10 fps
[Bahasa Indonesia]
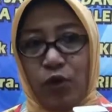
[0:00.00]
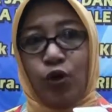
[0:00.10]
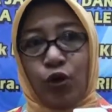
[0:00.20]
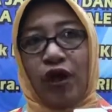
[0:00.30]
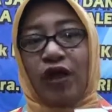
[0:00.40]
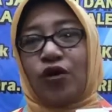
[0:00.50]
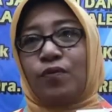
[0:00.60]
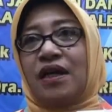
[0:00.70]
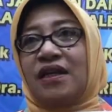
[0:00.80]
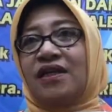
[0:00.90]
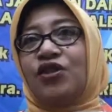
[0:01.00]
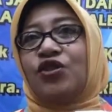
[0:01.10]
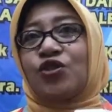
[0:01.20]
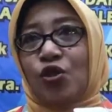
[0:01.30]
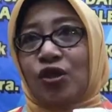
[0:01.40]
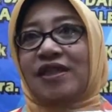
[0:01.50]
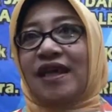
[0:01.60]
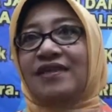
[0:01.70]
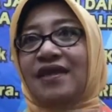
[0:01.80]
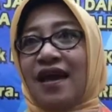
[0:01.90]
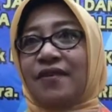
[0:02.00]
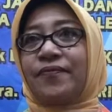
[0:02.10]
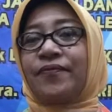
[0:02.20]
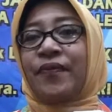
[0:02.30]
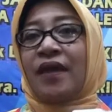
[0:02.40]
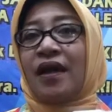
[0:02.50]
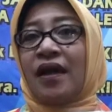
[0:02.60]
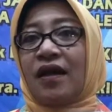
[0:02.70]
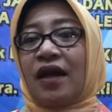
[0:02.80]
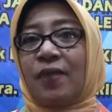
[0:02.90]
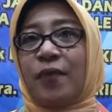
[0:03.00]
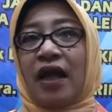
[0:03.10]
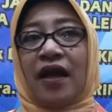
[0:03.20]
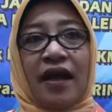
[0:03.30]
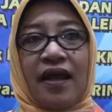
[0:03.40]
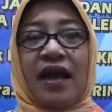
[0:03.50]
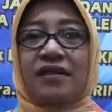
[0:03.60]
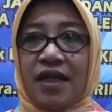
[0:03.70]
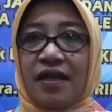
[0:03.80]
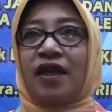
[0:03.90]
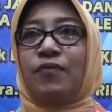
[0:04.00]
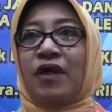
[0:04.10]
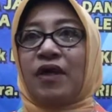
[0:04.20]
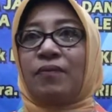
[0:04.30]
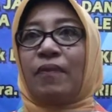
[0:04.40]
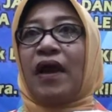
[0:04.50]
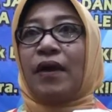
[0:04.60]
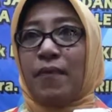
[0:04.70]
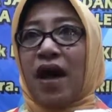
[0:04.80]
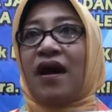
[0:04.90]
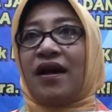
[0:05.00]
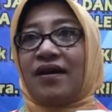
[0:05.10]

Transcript: untuk ikut mensukseskan uh, penyelenggaraan Asian Games di Palembang.